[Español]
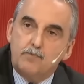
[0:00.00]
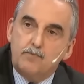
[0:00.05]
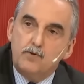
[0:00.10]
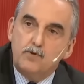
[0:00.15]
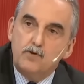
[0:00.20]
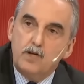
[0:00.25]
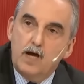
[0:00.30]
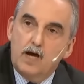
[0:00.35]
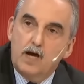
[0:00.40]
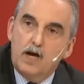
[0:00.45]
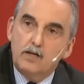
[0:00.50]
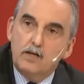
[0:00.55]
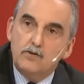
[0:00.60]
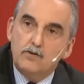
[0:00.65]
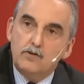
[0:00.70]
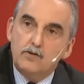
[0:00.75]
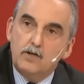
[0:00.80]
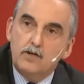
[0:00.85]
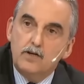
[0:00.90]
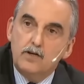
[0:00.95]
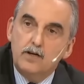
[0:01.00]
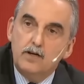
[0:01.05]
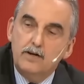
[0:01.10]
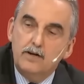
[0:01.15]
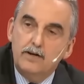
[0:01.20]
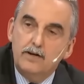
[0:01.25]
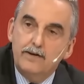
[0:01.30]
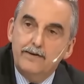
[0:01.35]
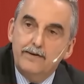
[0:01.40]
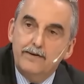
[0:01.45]
empezar a
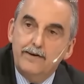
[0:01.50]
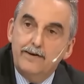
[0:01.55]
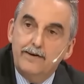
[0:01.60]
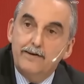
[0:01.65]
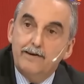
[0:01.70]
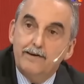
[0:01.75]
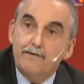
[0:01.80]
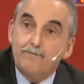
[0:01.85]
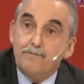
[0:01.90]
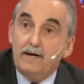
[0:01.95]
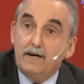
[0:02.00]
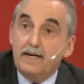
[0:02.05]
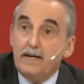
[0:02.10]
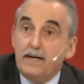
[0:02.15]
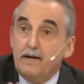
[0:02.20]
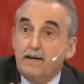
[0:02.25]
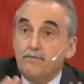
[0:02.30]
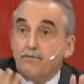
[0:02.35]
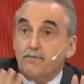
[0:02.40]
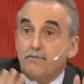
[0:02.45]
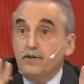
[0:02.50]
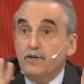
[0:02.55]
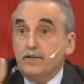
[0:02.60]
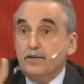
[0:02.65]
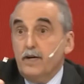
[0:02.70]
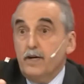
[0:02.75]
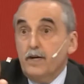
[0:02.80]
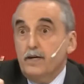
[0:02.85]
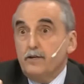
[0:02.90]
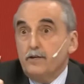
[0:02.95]
conformar
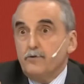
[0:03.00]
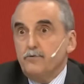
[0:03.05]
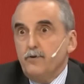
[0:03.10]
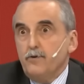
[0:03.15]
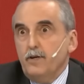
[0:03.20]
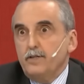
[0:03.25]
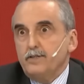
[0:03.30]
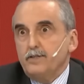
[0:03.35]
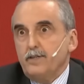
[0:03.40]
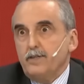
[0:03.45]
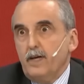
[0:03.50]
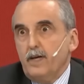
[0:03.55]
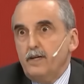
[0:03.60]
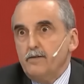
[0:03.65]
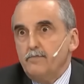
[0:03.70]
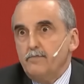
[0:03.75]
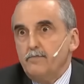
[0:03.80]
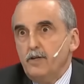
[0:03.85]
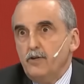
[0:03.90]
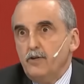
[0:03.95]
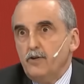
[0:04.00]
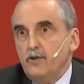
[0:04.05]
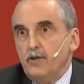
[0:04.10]
la contrapropuesta a